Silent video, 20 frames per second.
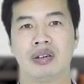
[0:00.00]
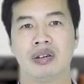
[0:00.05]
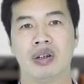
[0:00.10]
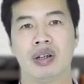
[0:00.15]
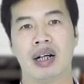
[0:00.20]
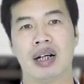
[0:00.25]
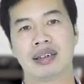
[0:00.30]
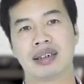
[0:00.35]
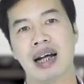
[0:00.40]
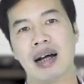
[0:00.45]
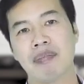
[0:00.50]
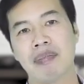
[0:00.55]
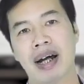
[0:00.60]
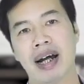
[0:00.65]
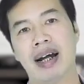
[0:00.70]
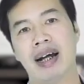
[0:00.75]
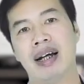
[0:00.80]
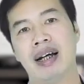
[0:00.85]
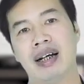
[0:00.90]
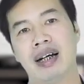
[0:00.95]
rồi là cha
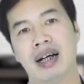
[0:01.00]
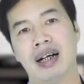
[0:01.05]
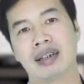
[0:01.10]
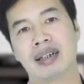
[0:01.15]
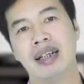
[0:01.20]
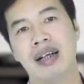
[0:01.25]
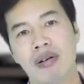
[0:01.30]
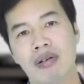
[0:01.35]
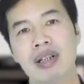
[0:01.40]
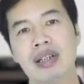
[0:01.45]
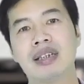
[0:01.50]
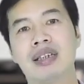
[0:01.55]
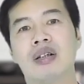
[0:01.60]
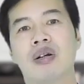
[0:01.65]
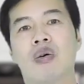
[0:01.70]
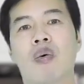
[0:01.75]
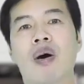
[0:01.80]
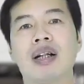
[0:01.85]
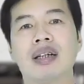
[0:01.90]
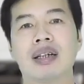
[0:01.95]
mẹ là thiếu cái
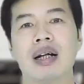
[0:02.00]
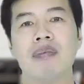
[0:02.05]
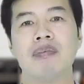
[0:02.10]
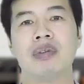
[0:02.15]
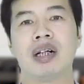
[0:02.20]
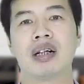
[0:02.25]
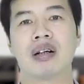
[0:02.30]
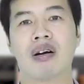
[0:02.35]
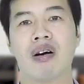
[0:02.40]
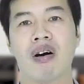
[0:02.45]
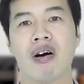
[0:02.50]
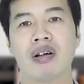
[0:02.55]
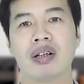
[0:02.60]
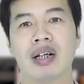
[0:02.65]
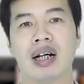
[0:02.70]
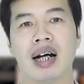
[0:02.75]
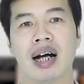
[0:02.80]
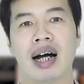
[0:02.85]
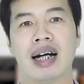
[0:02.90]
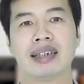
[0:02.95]
sự quan tâm đến con
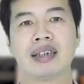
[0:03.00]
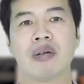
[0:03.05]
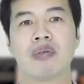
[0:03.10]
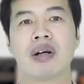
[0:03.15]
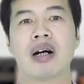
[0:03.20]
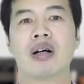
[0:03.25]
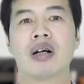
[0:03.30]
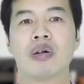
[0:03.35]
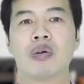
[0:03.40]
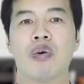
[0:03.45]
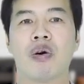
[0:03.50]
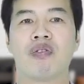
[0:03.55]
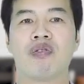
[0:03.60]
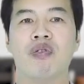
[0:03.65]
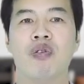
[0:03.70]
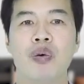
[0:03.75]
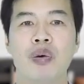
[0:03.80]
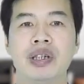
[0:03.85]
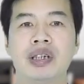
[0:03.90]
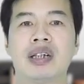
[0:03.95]
hay trong các cái cuộc
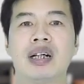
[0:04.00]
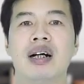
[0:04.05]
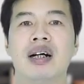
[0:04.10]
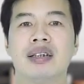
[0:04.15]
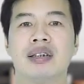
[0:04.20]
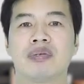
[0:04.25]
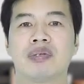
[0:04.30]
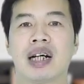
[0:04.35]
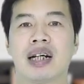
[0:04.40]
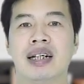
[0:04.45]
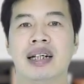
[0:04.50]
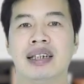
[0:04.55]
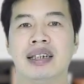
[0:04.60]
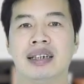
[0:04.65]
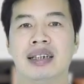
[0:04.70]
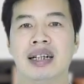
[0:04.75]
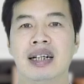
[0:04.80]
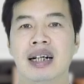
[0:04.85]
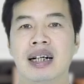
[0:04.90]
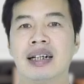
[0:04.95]
vui chơi trong gia
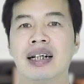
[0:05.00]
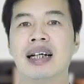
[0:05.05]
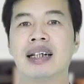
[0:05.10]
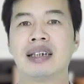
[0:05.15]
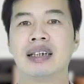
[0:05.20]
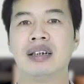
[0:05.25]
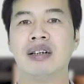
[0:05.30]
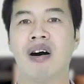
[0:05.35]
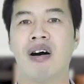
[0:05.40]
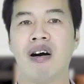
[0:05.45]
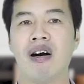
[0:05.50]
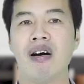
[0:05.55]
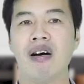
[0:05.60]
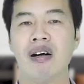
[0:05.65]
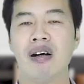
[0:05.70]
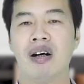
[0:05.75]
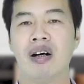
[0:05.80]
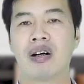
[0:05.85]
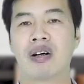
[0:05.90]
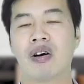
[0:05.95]
đình để từ
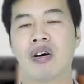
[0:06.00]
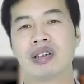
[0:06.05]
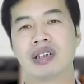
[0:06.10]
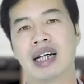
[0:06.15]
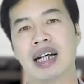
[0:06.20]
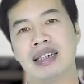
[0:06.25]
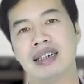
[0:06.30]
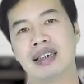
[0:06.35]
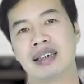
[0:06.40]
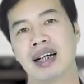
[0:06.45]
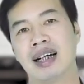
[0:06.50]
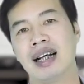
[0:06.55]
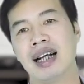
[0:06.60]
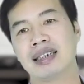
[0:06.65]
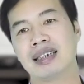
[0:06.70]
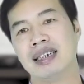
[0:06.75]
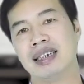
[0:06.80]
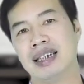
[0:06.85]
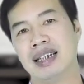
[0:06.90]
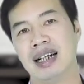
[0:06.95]
đó con trẻ nhìn thấy
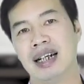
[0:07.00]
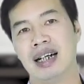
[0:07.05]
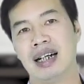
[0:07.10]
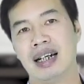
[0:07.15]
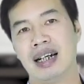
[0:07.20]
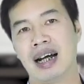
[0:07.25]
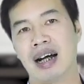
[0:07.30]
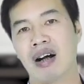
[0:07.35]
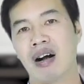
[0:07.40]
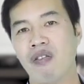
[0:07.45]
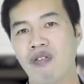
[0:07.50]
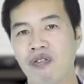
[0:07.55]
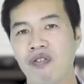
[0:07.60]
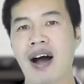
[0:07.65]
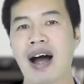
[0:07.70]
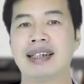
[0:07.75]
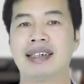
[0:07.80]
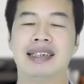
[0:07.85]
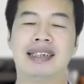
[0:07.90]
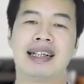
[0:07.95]
là gì là không
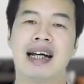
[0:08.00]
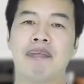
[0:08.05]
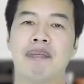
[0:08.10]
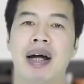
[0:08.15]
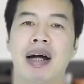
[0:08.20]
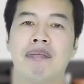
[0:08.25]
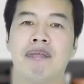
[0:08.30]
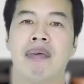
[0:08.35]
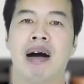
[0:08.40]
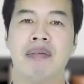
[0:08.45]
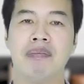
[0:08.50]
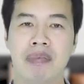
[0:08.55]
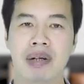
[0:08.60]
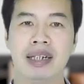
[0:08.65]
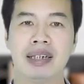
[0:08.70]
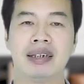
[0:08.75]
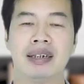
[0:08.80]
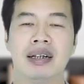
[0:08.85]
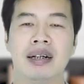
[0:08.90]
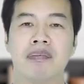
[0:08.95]
phải chỉ cha mẹ mắng
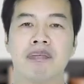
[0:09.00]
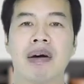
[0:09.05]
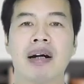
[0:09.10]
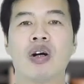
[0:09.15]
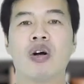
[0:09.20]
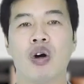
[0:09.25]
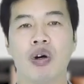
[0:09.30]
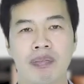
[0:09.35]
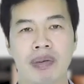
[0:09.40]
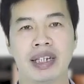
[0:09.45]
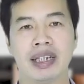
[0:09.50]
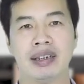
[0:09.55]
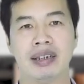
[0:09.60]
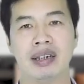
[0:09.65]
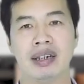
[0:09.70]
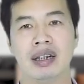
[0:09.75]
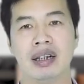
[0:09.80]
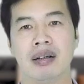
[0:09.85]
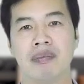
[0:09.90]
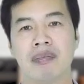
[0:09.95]
mình bắt lỗi mình
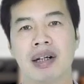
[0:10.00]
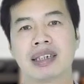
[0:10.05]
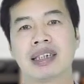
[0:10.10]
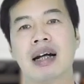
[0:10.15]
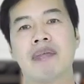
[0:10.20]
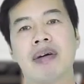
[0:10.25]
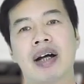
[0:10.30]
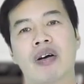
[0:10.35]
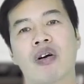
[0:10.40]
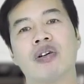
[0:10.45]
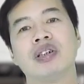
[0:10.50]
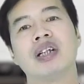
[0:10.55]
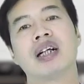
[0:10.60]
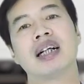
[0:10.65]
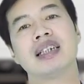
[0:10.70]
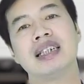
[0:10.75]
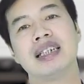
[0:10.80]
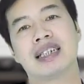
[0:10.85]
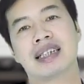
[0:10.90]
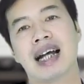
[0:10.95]
và cha mẹ có những
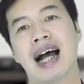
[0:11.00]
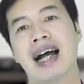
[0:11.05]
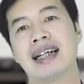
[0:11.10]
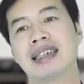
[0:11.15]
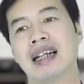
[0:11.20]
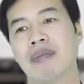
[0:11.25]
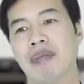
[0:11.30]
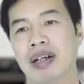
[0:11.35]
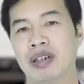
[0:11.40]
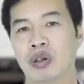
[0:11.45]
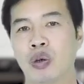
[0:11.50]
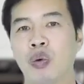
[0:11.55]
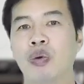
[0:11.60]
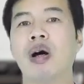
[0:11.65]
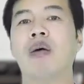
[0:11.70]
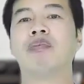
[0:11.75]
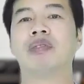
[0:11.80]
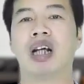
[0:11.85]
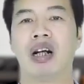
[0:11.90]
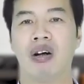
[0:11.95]
cái gì sai cha mẹ
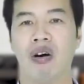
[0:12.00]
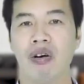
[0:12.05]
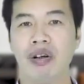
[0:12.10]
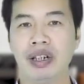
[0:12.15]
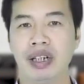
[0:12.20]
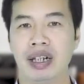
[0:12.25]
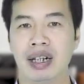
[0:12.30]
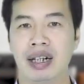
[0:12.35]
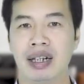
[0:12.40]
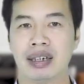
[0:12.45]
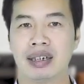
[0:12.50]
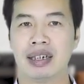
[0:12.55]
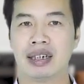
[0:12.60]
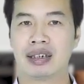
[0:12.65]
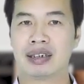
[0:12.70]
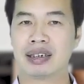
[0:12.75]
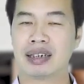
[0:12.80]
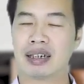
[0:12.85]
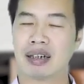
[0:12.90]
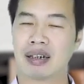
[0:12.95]
chủ động nhận lỗi thì